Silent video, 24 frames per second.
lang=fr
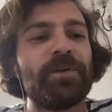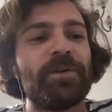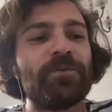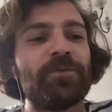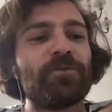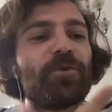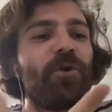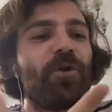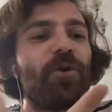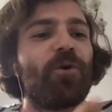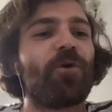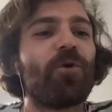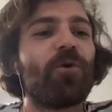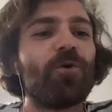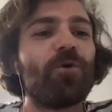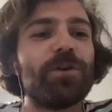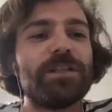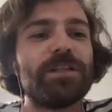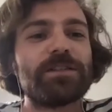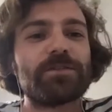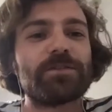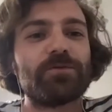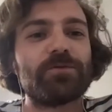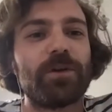Mais donc, en gros,
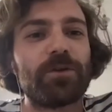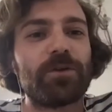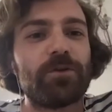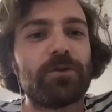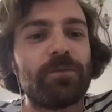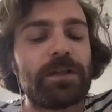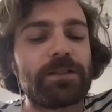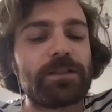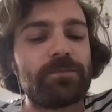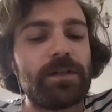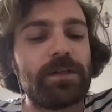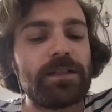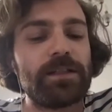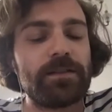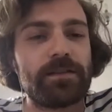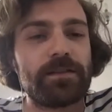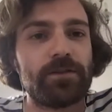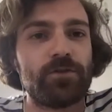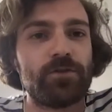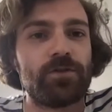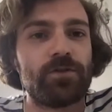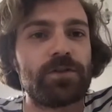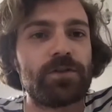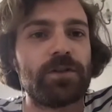l'histoire de Mesbass,
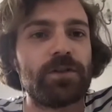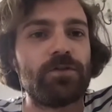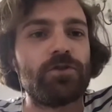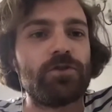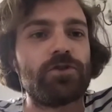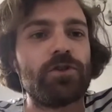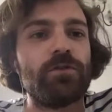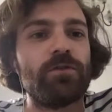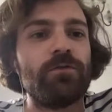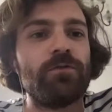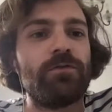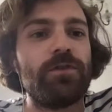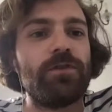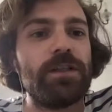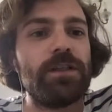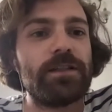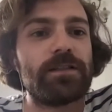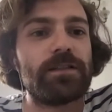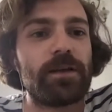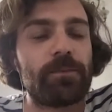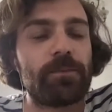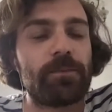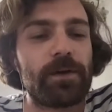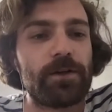c'est une, une, jeune
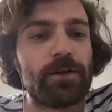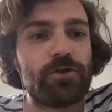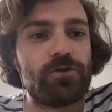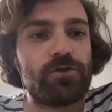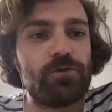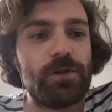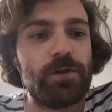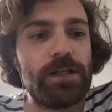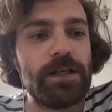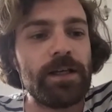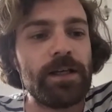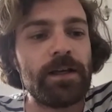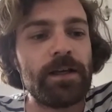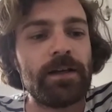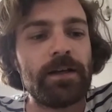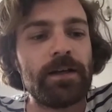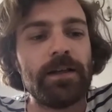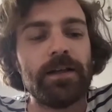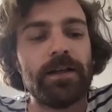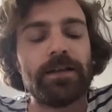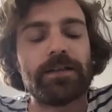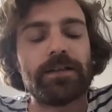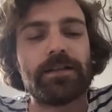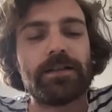fille qui s'appelle Julie,
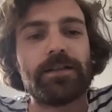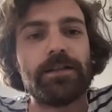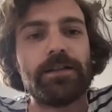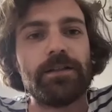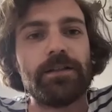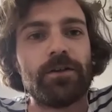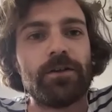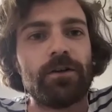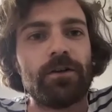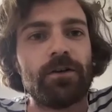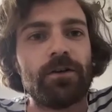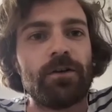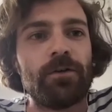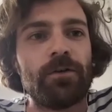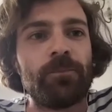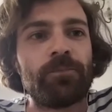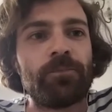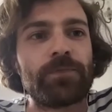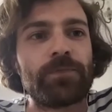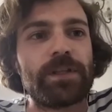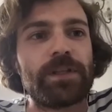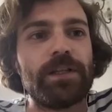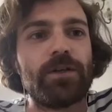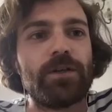qui,
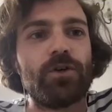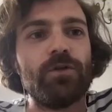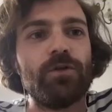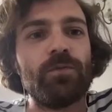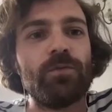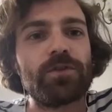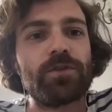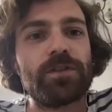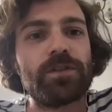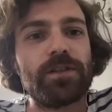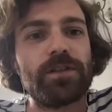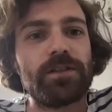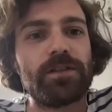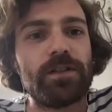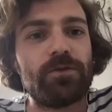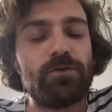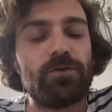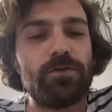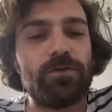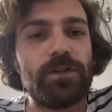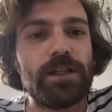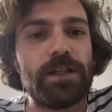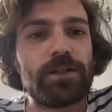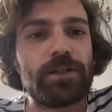euh, qui commence des
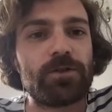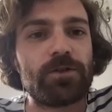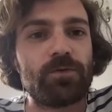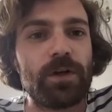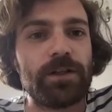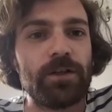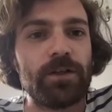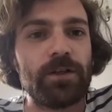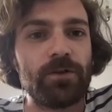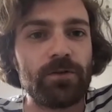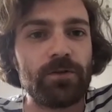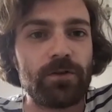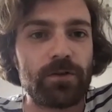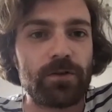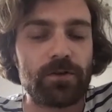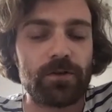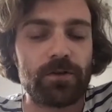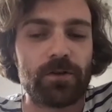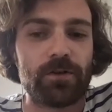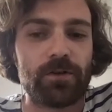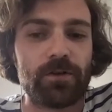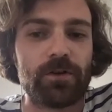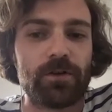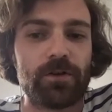études
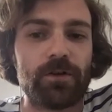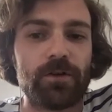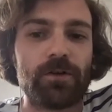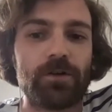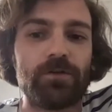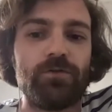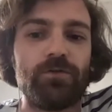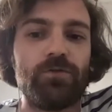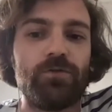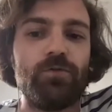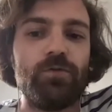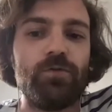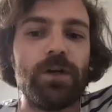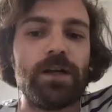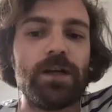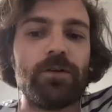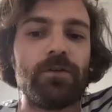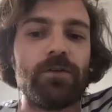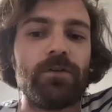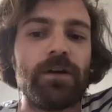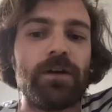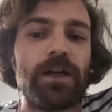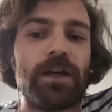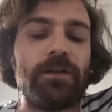d'aide-soignante. Euh, du coup,
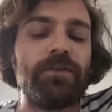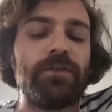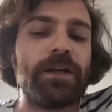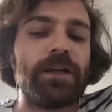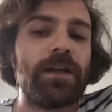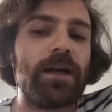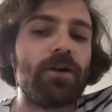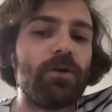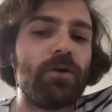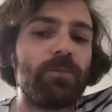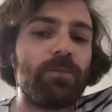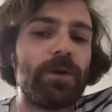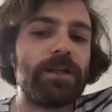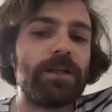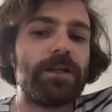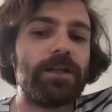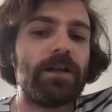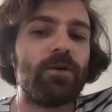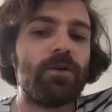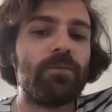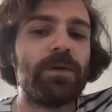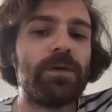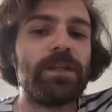elle, vient de la campagne, elle